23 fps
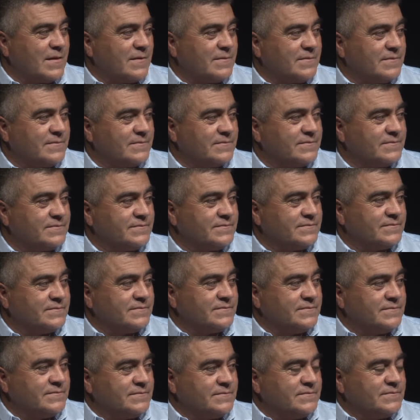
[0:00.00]

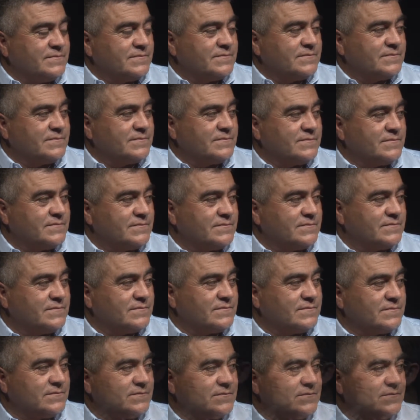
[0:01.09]
general... Eh,
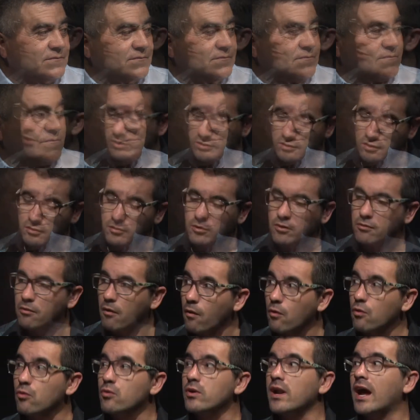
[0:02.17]
sido
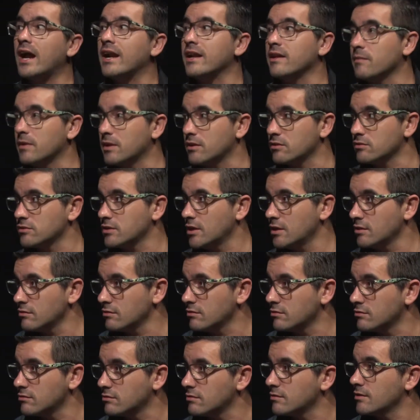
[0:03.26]
como unánime, ¿no es
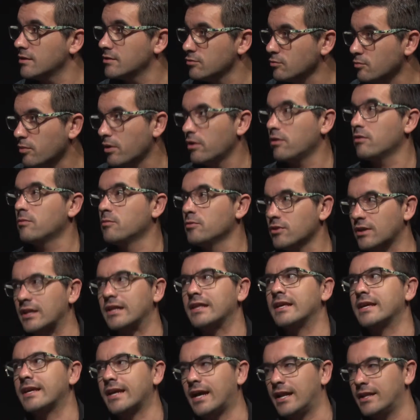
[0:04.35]
cierto? Es un pueblo muy
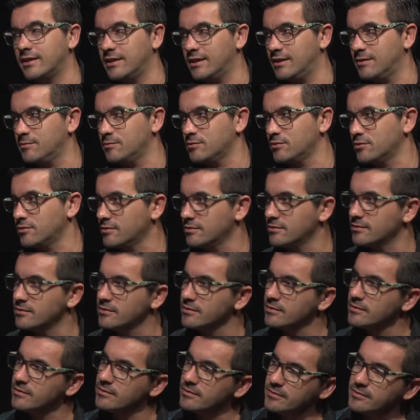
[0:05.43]
radical, digamos. Sí,
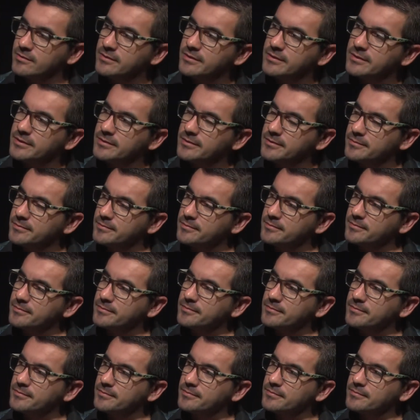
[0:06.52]
sí, sí, en ese sentido, sí.
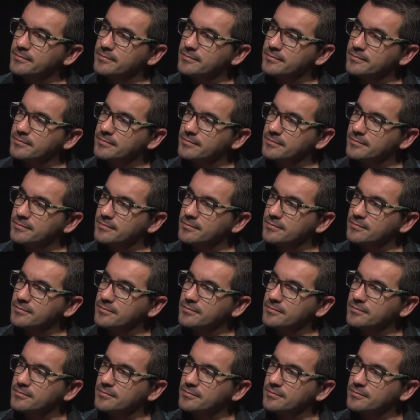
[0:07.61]
Es muy, muy
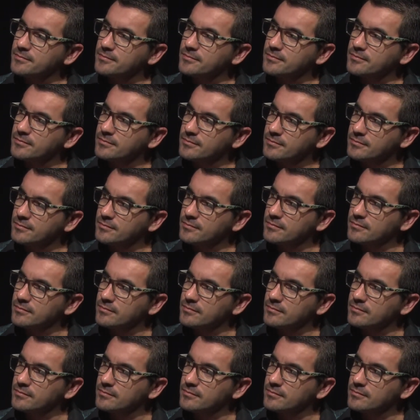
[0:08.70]
unido ahí, en ese sentido.